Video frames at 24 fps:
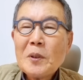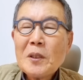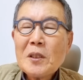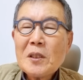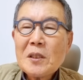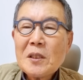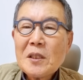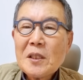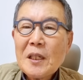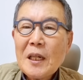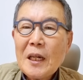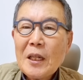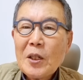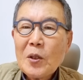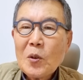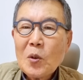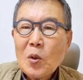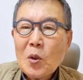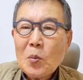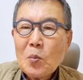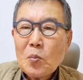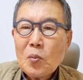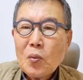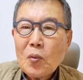끝이
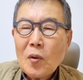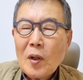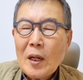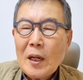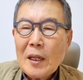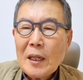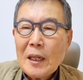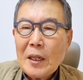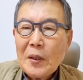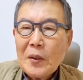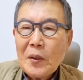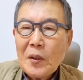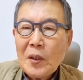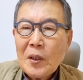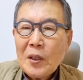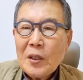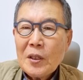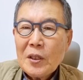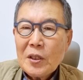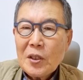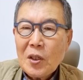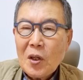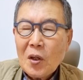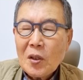아니고 부활하여
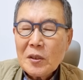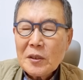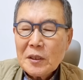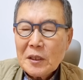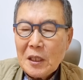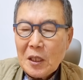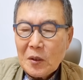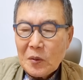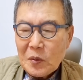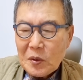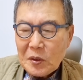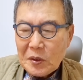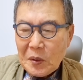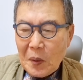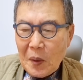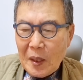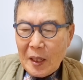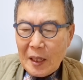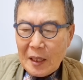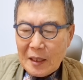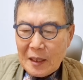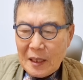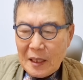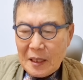영생으로
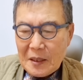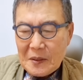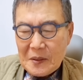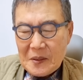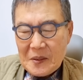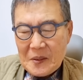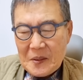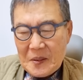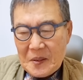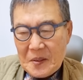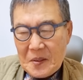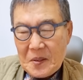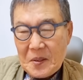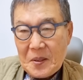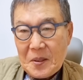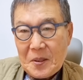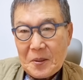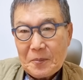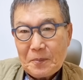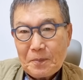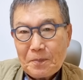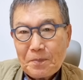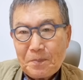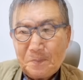돌아간다는
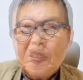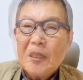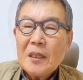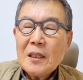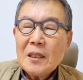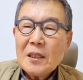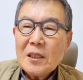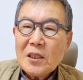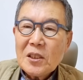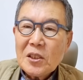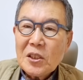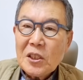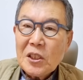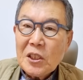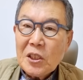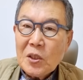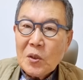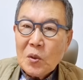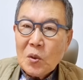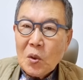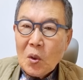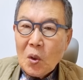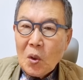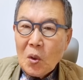것이죠.
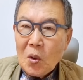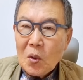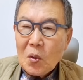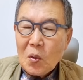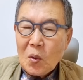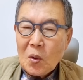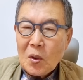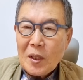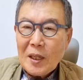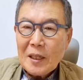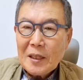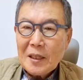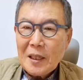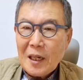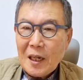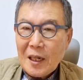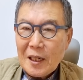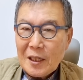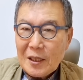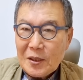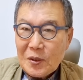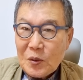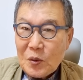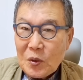의인도
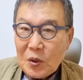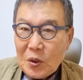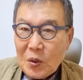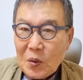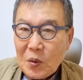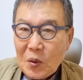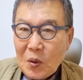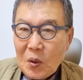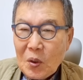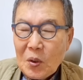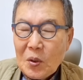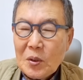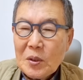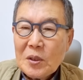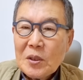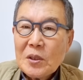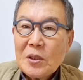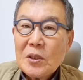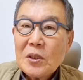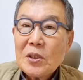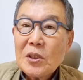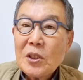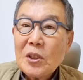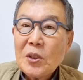고난당할 수 있고
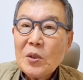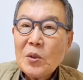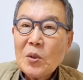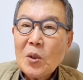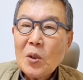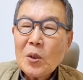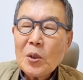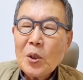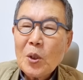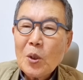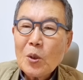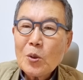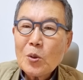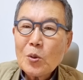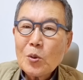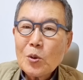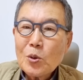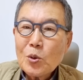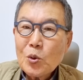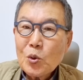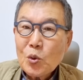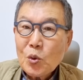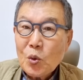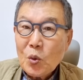의인도
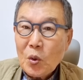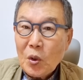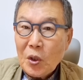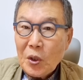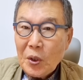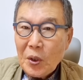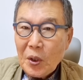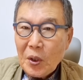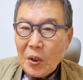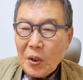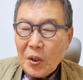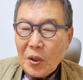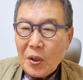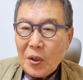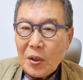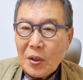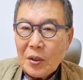결국은 죽어요.